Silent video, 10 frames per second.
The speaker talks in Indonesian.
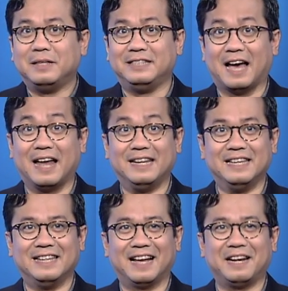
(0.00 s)

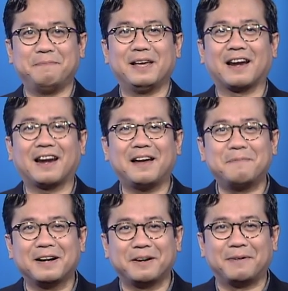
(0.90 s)
jadinya lebih
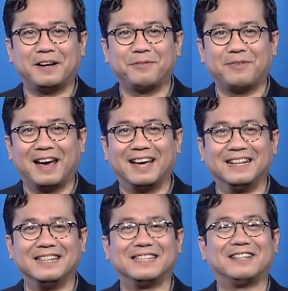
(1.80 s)
ramah kepada
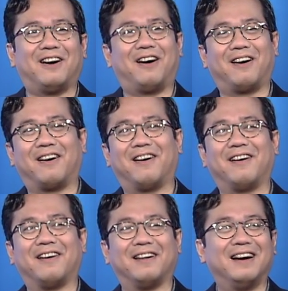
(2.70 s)
fans.
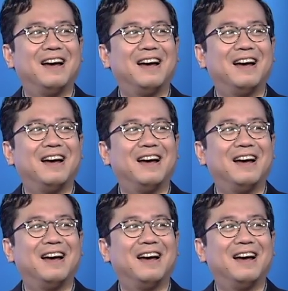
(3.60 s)
Or,